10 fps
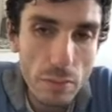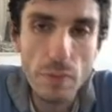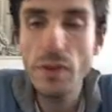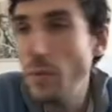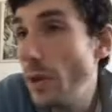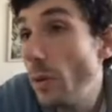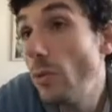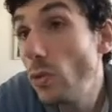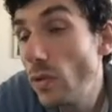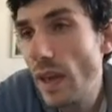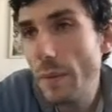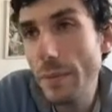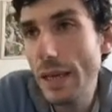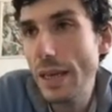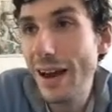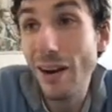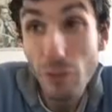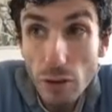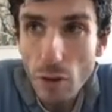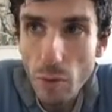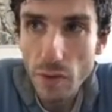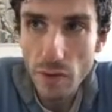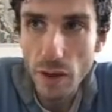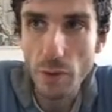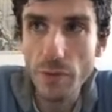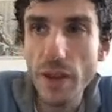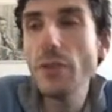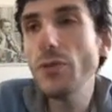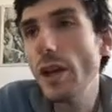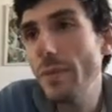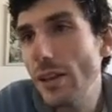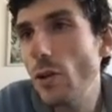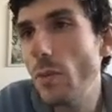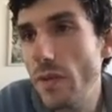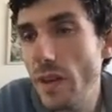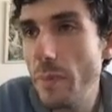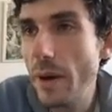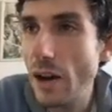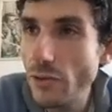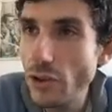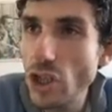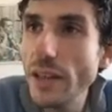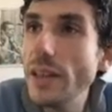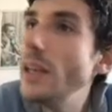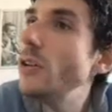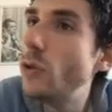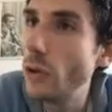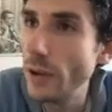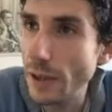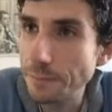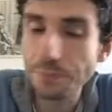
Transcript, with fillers: c'est bien beau tout ça, mais avant de commencer comme ça, il faudrait peut-être commencer par afficher des données.